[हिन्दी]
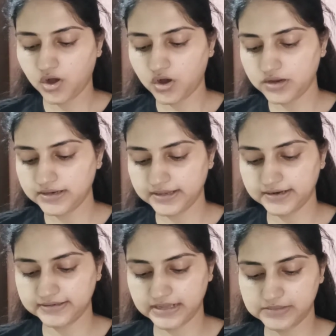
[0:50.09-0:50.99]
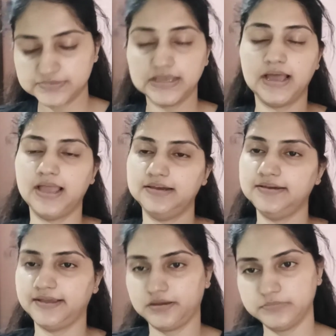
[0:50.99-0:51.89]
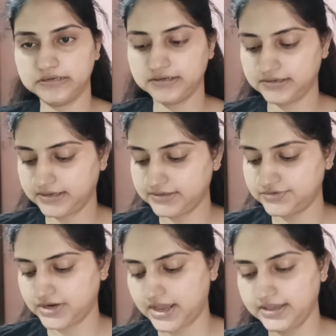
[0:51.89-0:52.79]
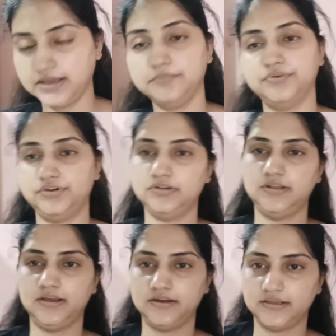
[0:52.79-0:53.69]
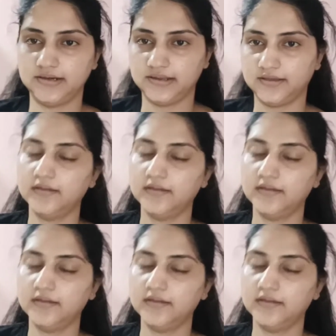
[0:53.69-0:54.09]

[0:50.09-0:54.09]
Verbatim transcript: ऑल हेयर टाइप से हाईली रिकमेंडेड है ड्राई एंड ब्रिटल हेयर के लिए